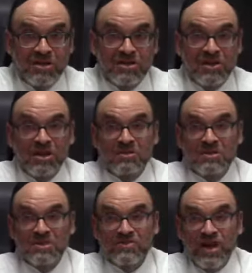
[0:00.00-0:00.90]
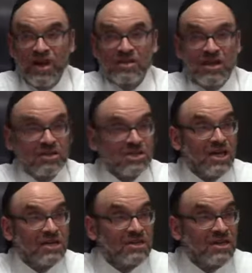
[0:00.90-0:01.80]
ed è la mitzvah di
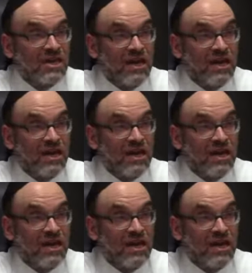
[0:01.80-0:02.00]
lasciare